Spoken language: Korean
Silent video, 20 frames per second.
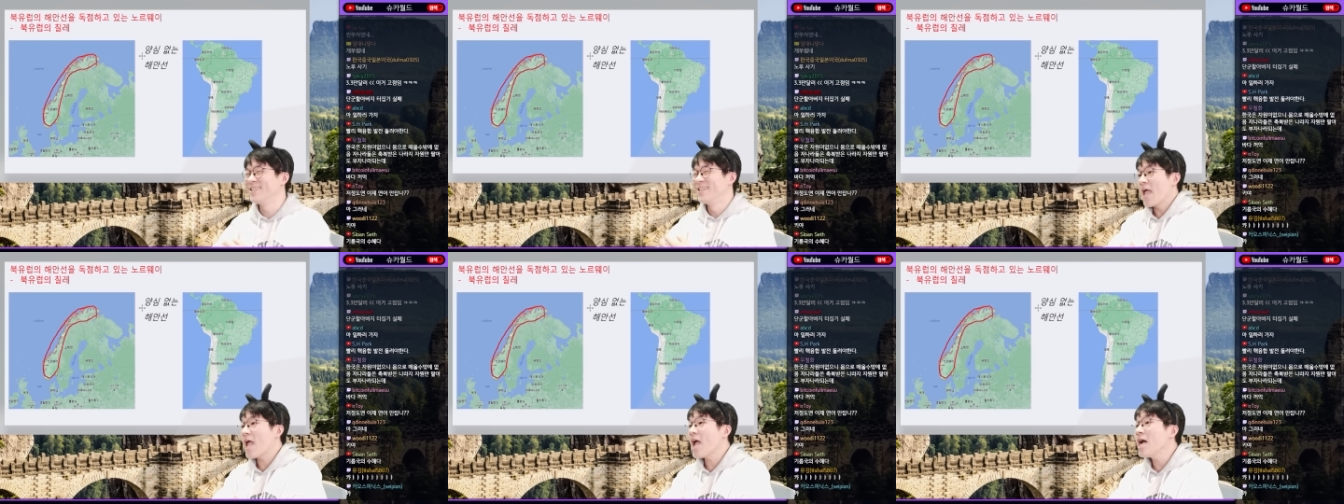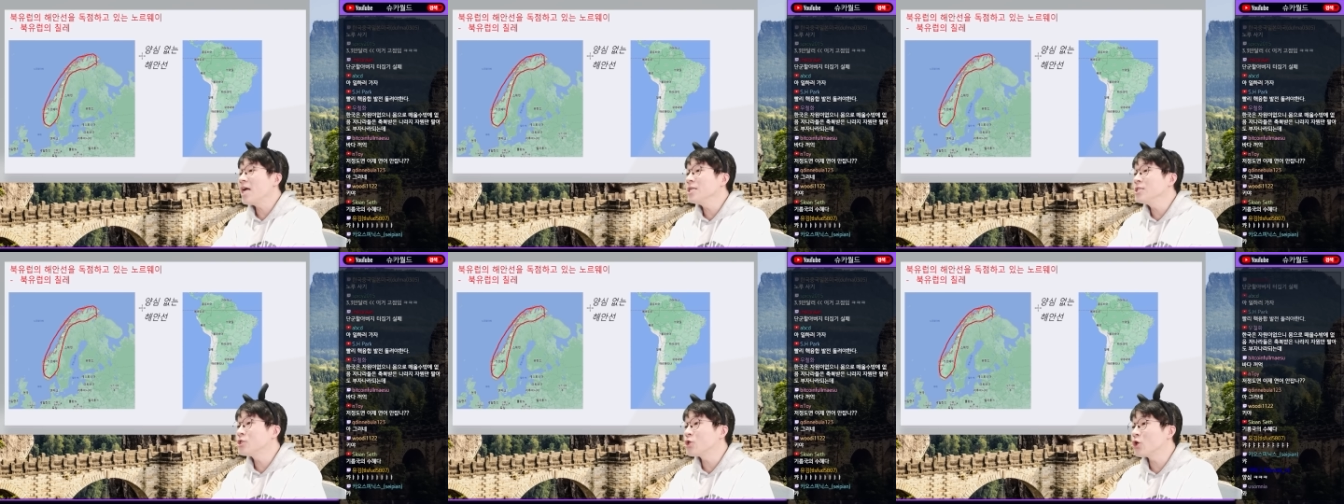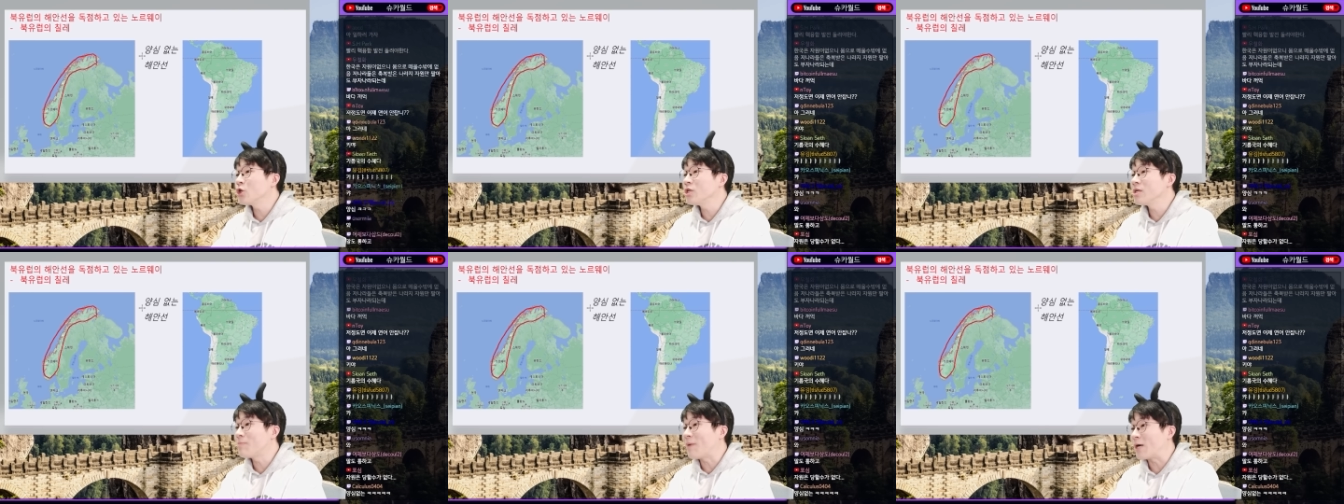
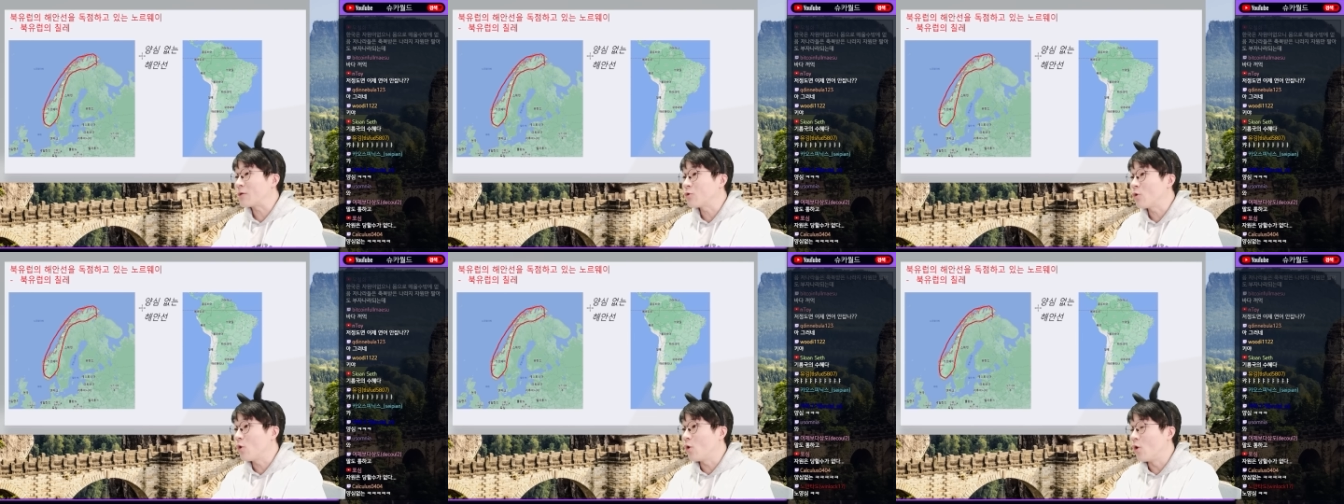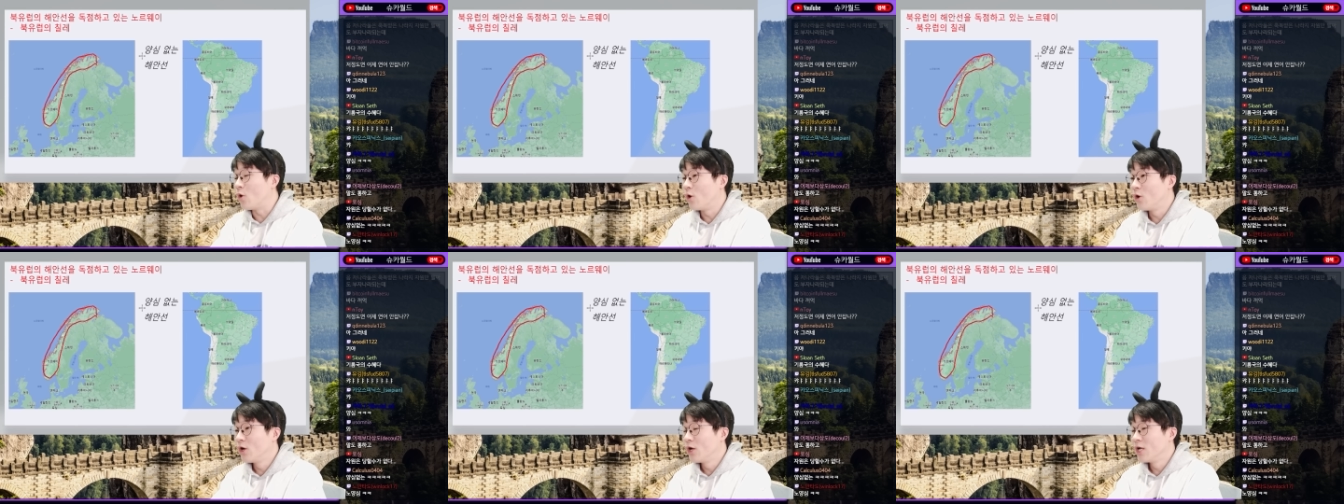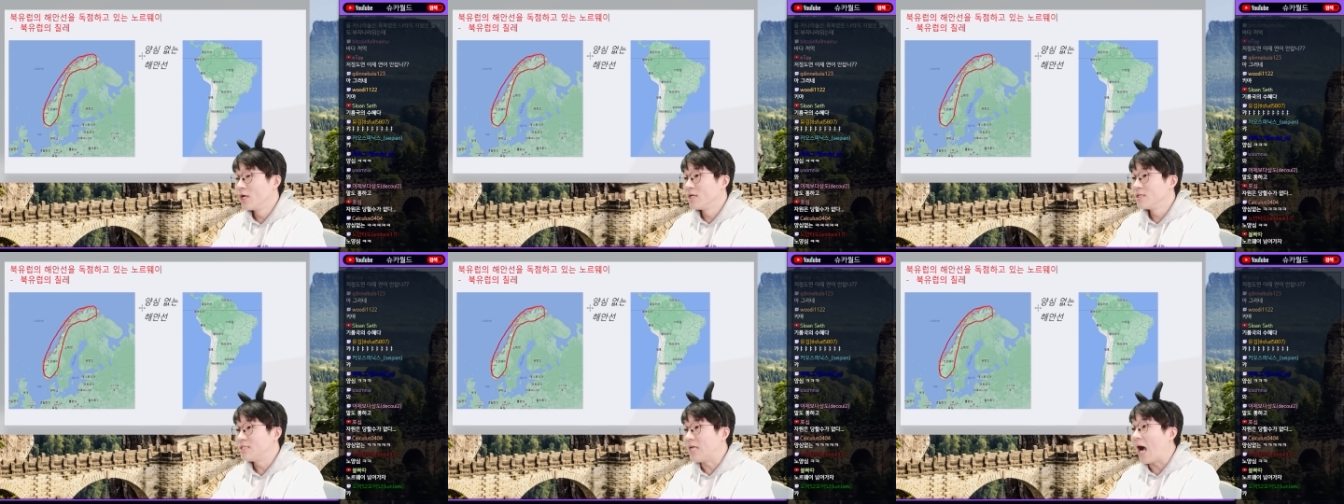해안선을 봐도,
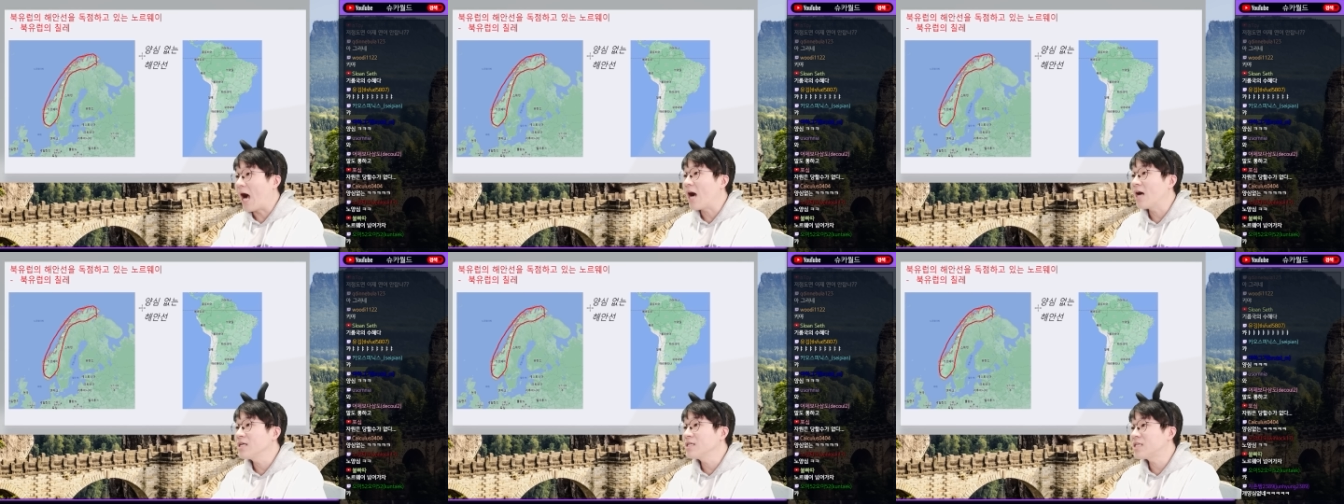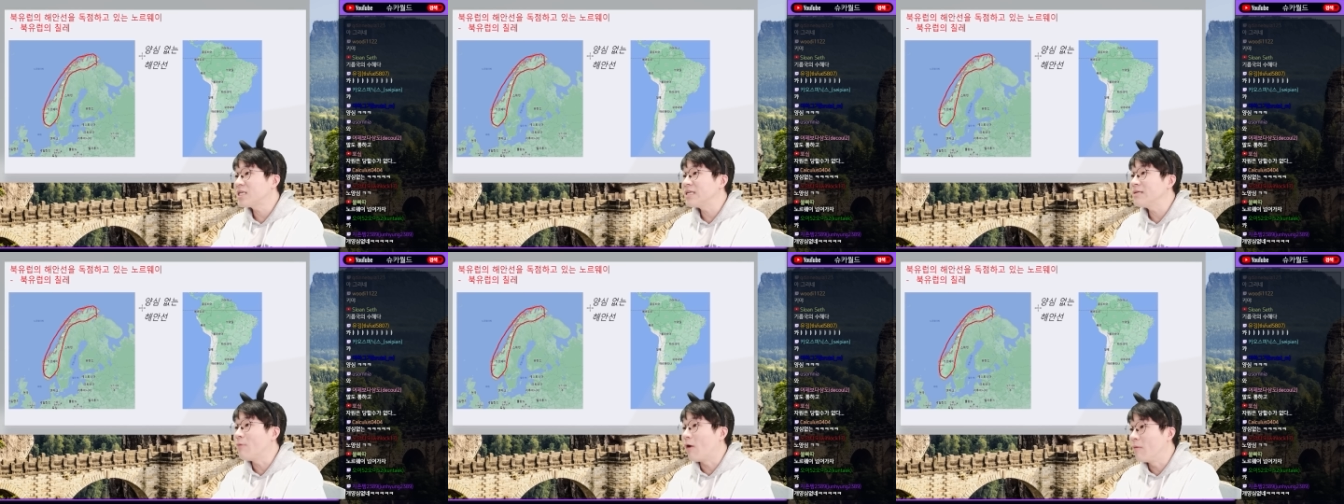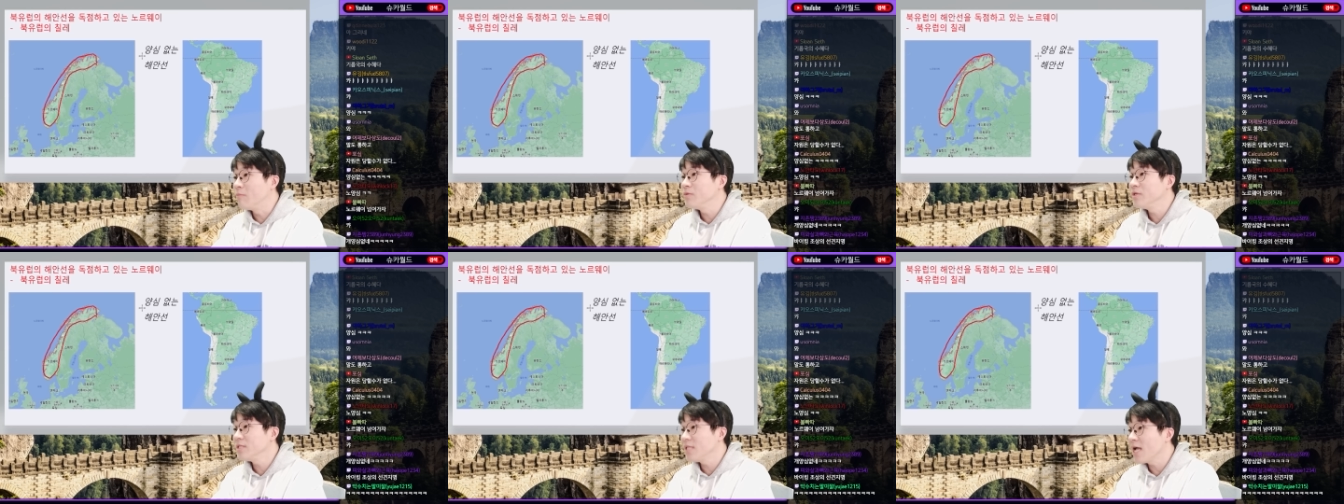양심
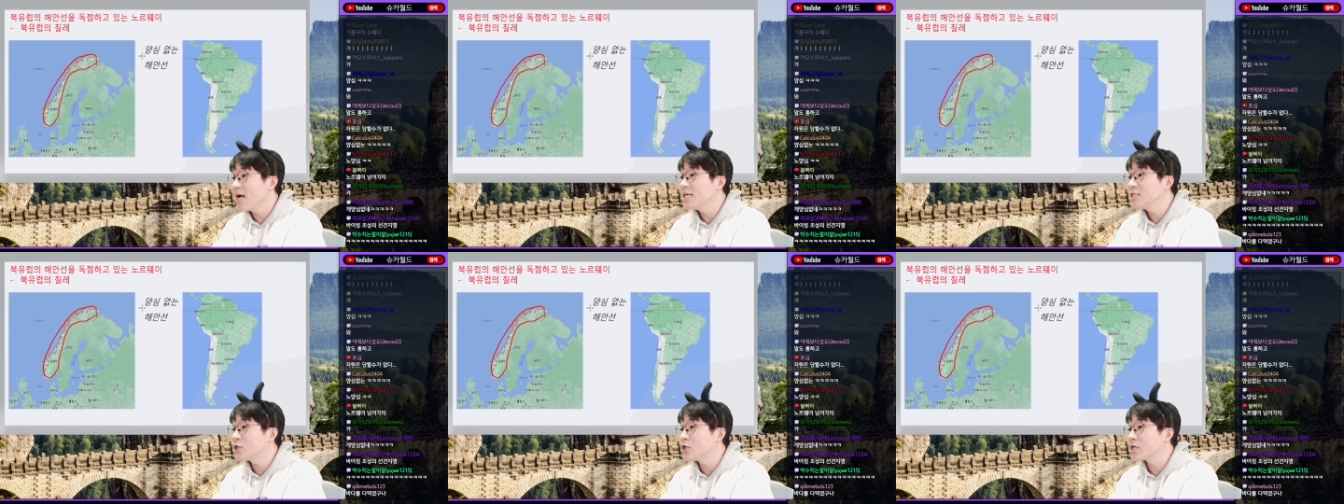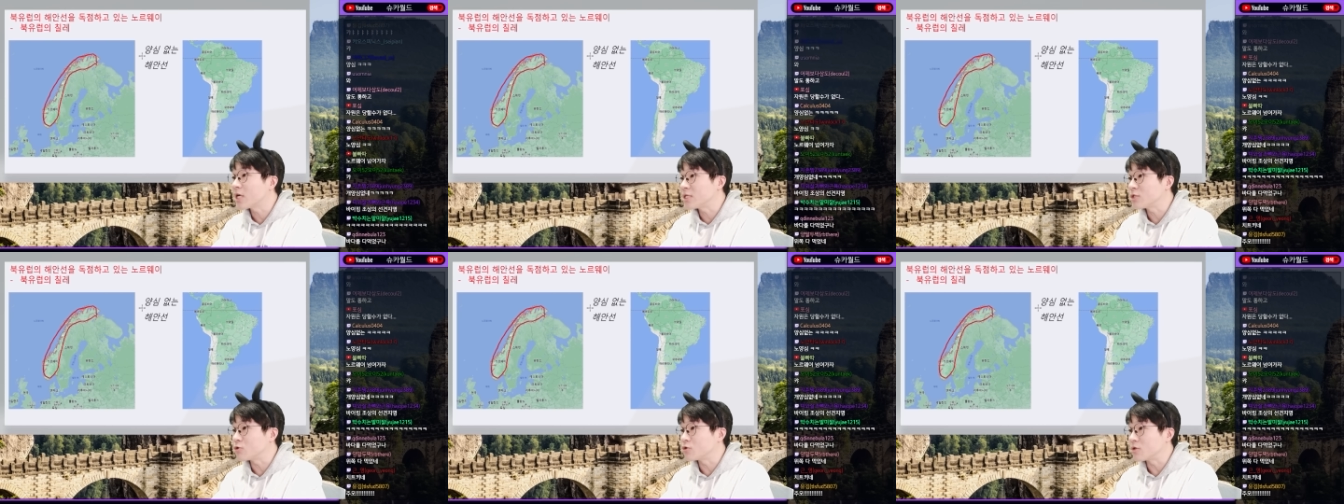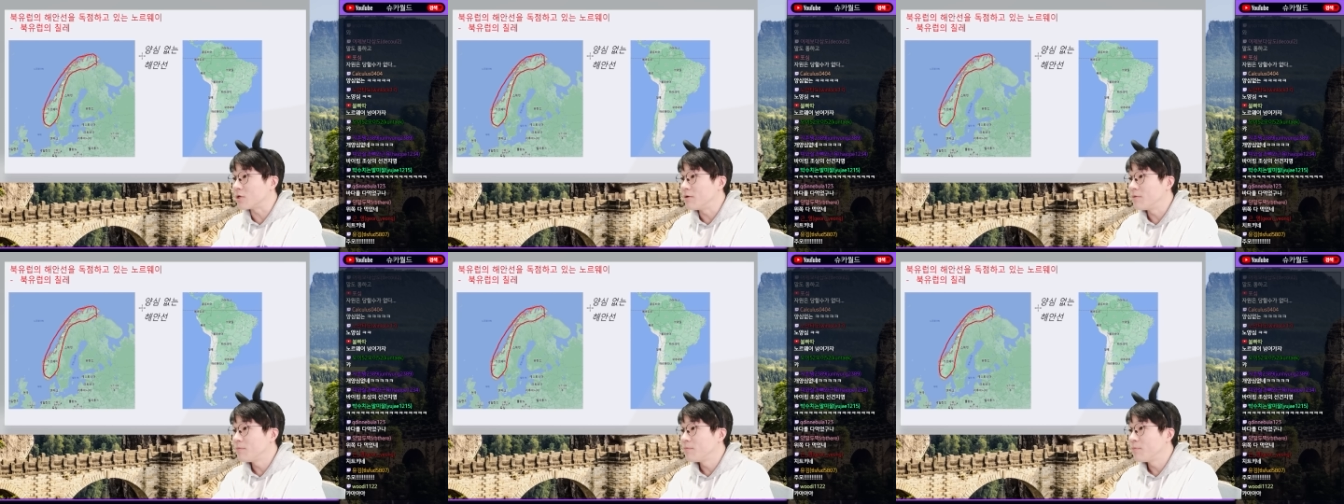없는 해안선을 가지고
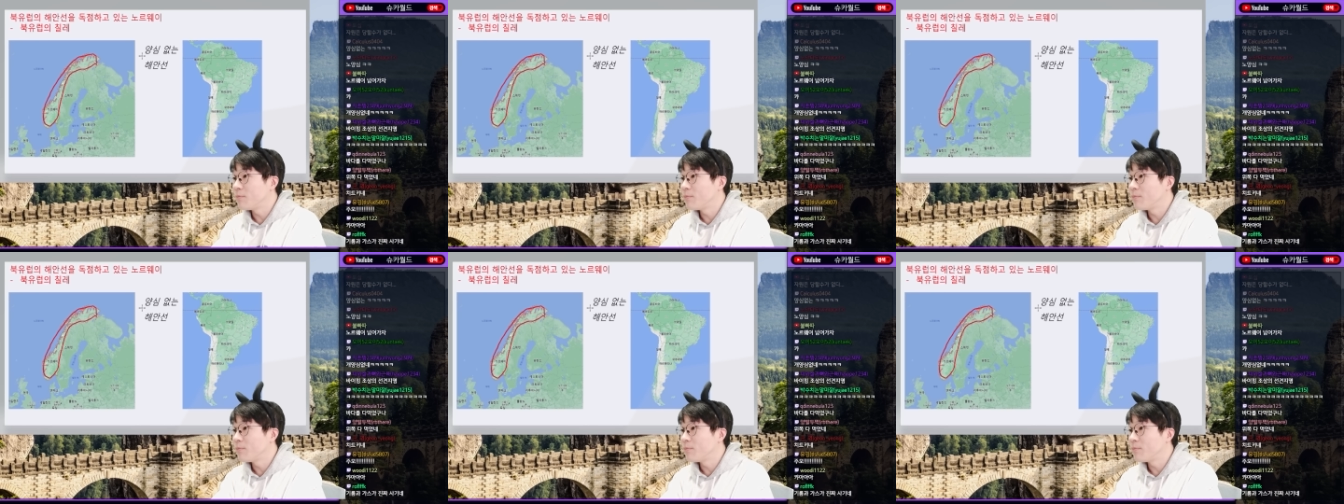있어요.